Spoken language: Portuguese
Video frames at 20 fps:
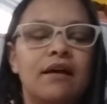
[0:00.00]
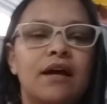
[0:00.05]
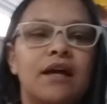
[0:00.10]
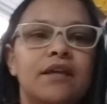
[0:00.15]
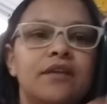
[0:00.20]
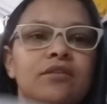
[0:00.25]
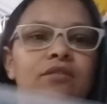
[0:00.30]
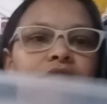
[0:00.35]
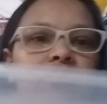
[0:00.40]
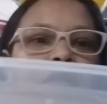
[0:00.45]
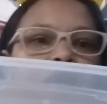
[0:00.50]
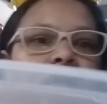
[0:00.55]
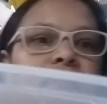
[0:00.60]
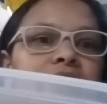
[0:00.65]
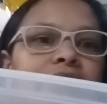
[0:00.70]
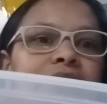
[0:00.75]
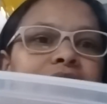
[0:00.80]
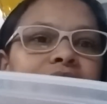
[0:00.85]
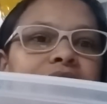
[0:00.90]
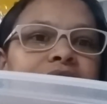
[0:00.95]
Aí, ó,
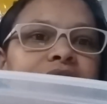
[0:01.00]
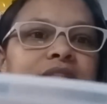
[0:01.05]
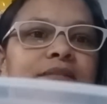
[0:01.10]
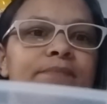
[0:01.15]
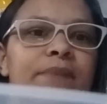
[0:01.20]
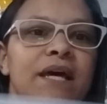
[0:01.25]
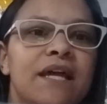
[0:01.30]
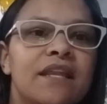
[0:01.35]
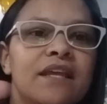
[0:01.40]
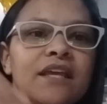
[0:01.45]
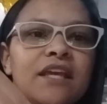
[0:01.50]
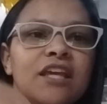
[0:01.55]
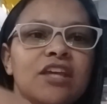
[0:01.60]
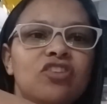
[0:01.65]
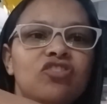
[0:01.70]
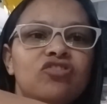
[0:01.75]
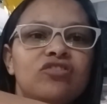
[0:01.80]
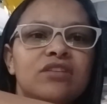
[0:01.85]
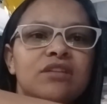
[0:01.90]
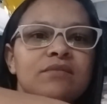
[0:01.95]
é transparente.